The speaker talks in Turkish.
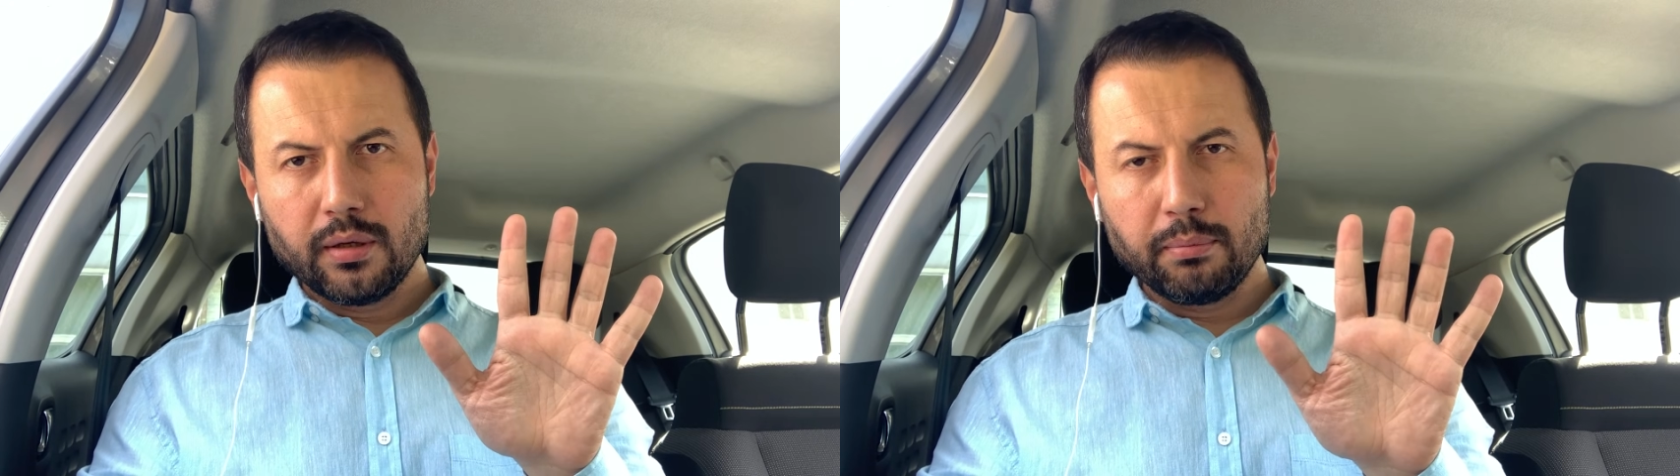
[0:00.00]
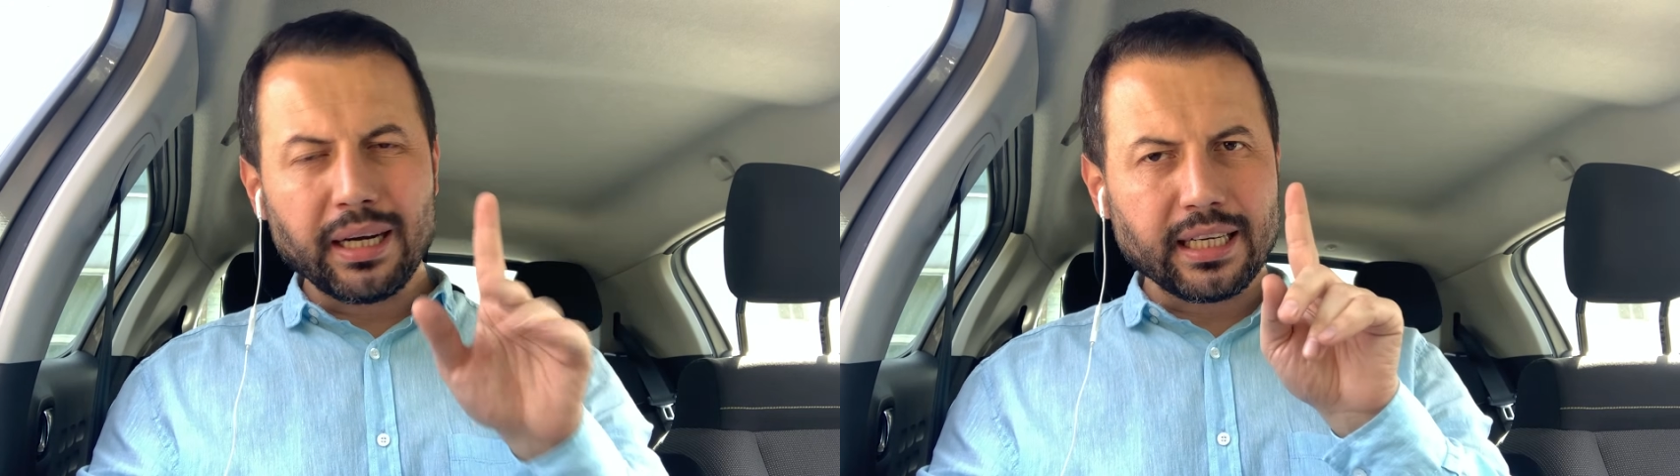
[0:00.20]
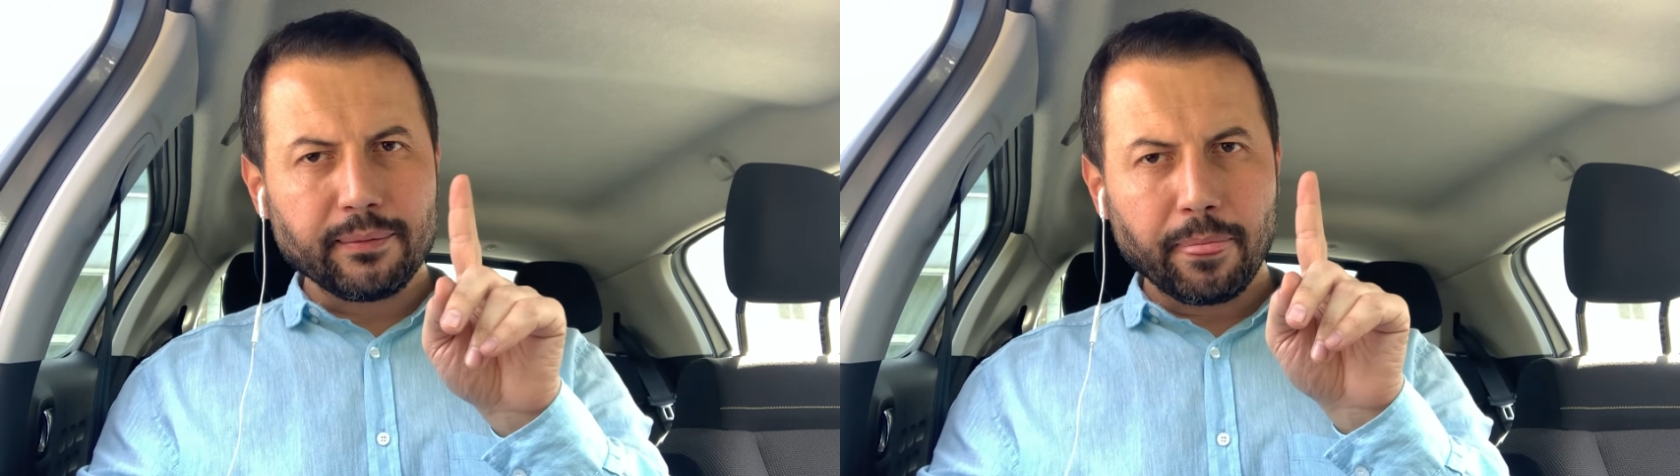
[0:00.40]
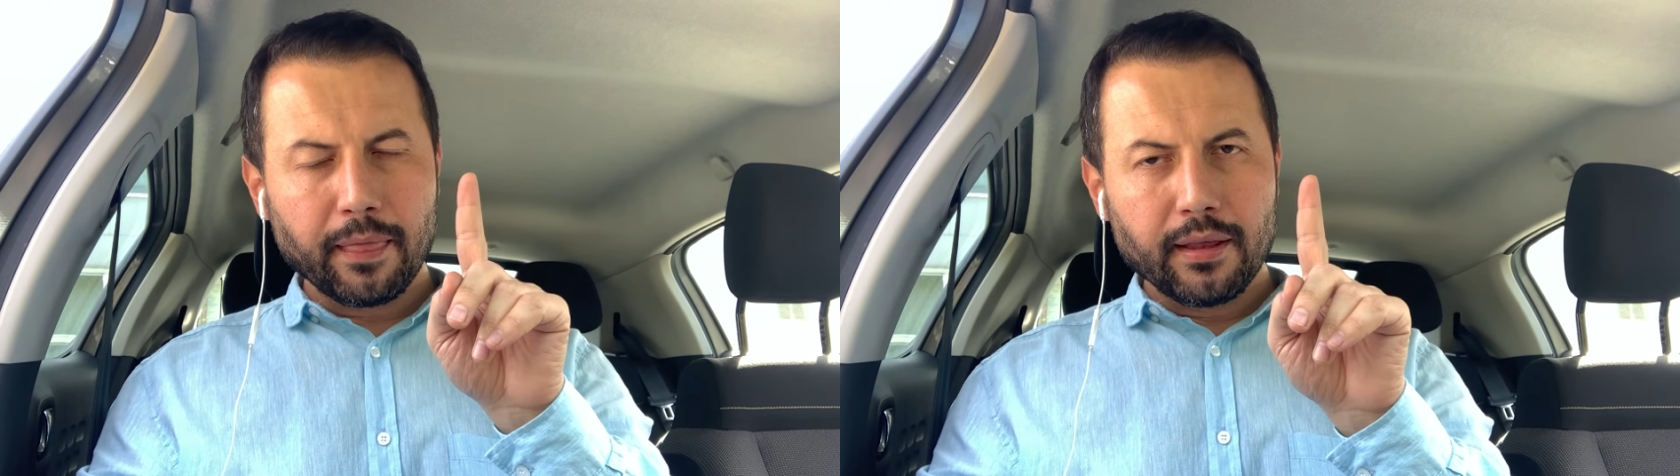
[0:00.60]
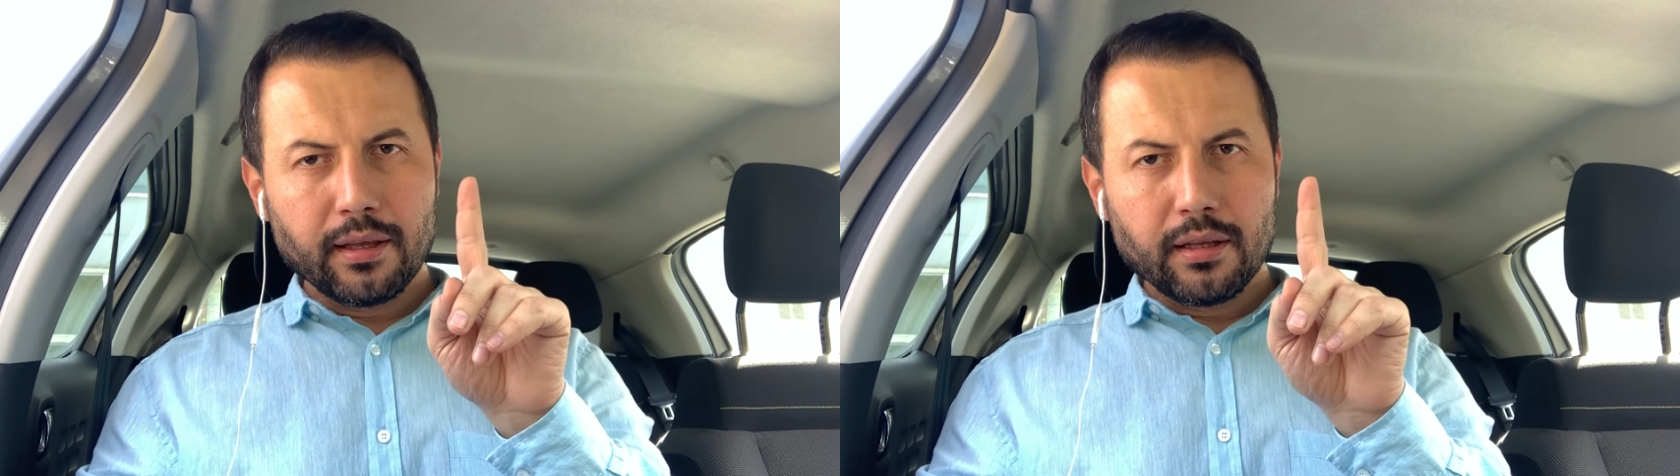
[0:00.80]
Bakın
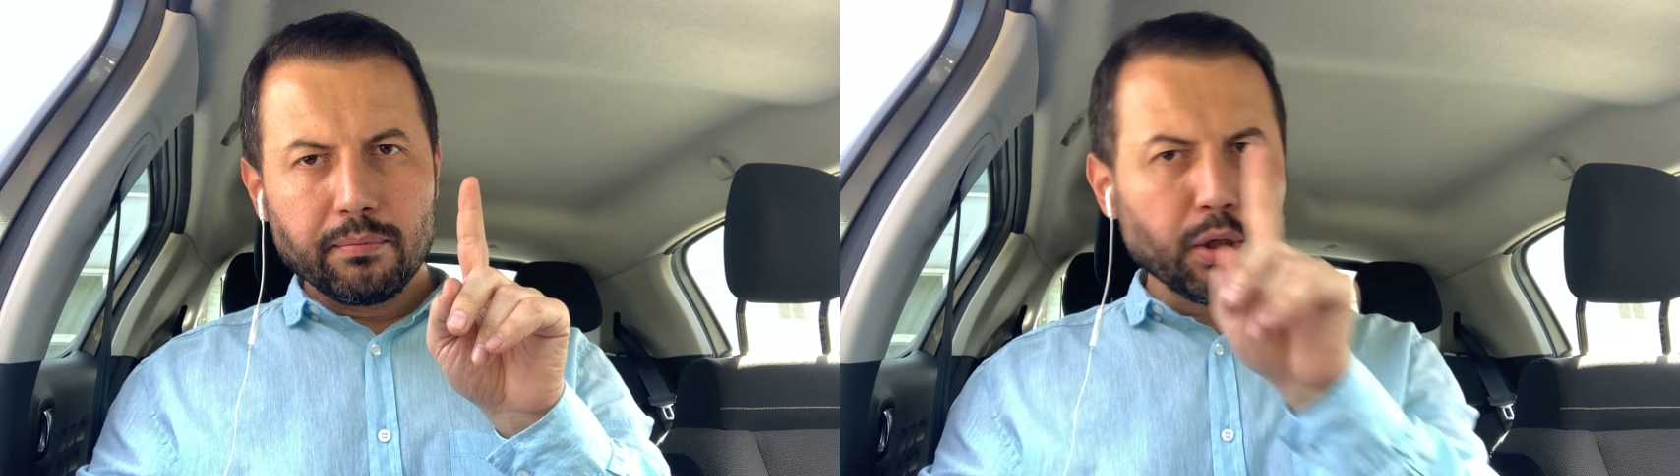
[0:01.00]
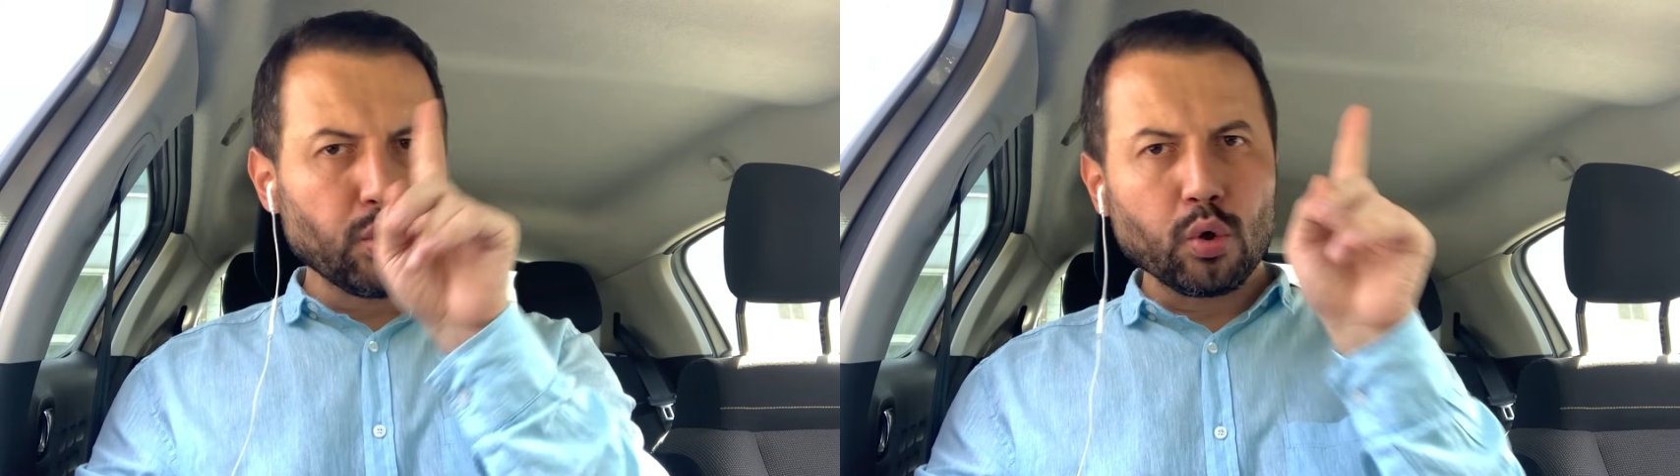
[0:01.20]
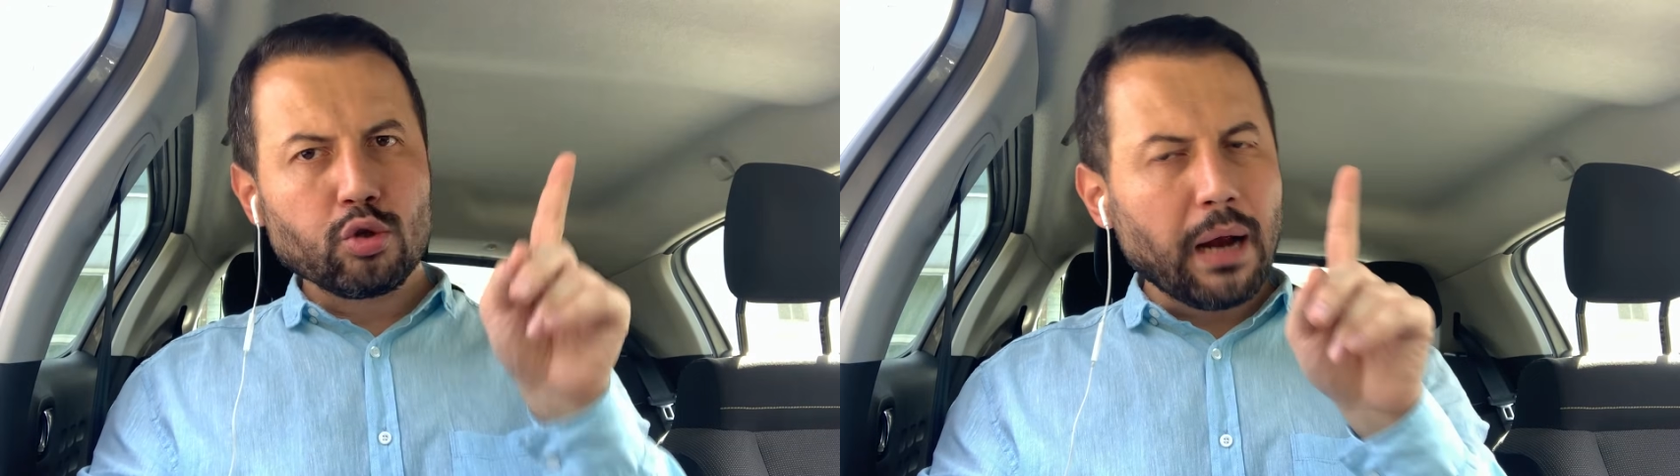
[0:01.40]
birçoğunuz